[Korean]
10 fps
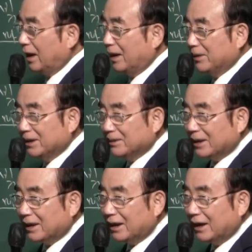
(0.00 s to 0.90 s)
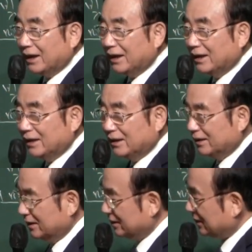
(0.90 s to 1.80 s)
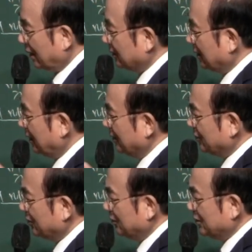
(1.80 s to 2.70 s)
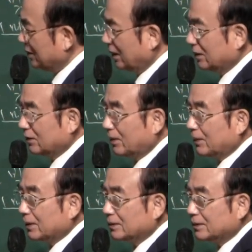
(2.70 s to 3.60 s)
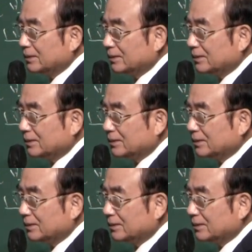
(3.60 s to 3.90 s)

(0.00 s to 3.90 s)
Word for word: 아멘입니까? 상상할 수 없는 세계 들어버렸어요.